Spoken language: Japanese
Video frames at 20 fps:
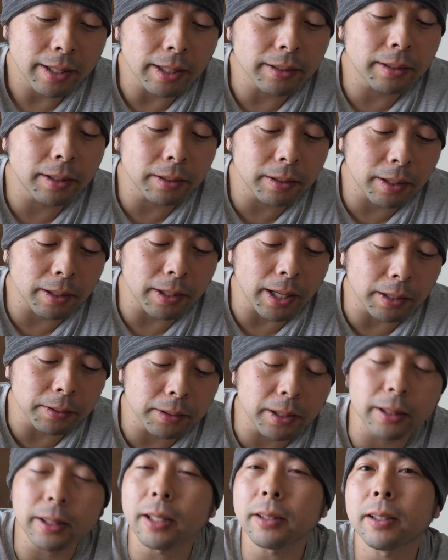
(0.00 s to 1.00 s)
やってて
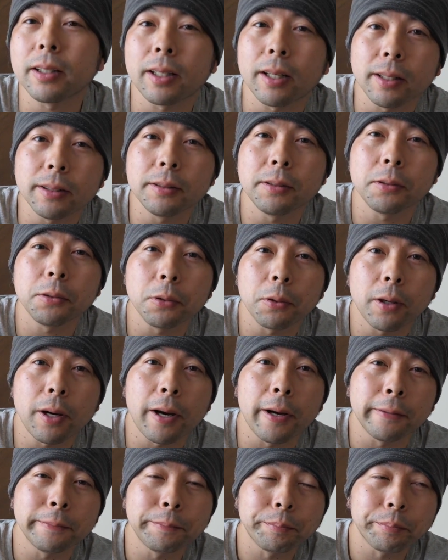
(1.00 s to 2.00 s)
楽だなって感じるの
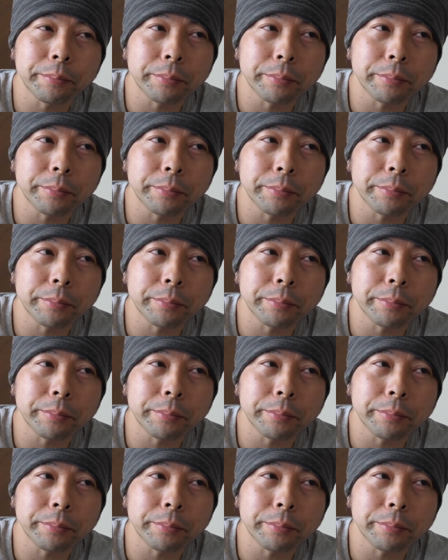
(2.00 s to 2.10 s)
が